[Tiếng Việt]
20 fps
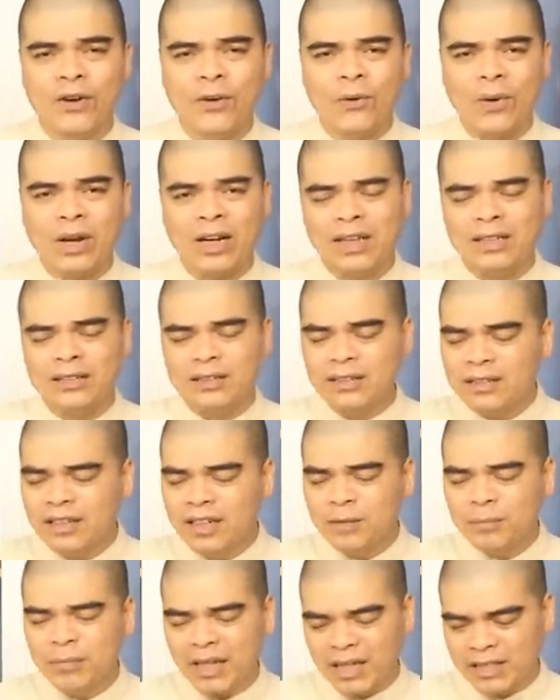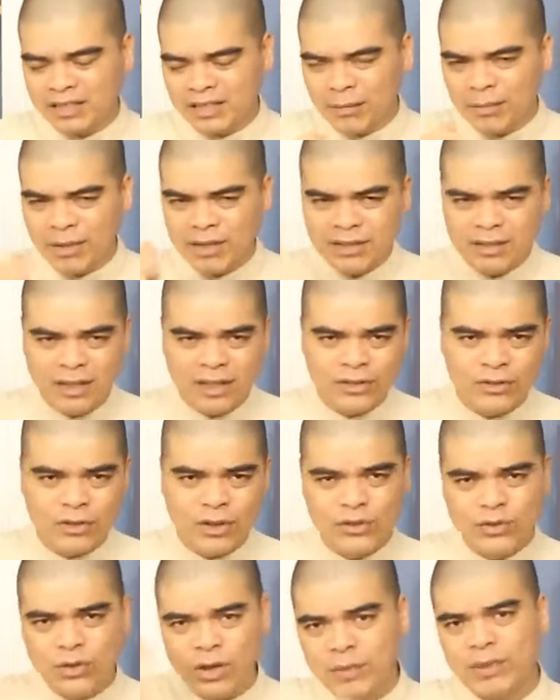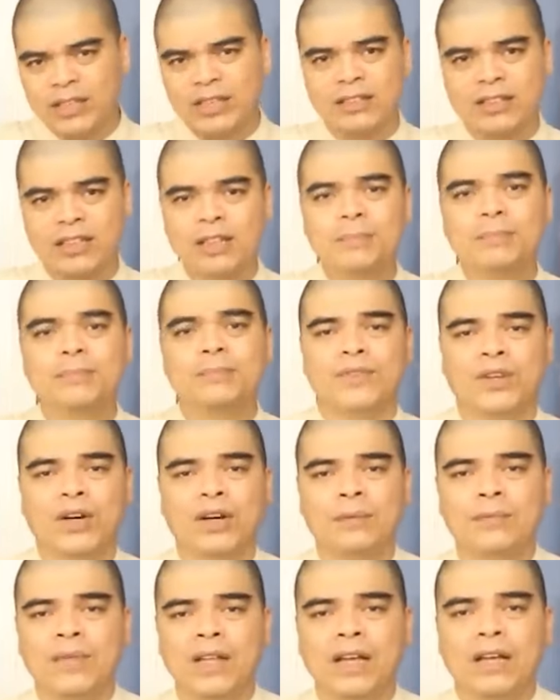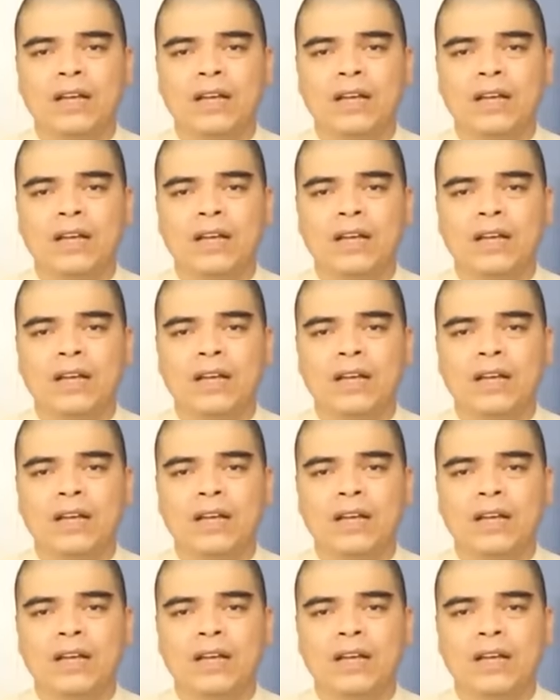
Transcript: hoặc là những nơi mà ánh sáng mặt trời chói rọi vào trực tiếp đó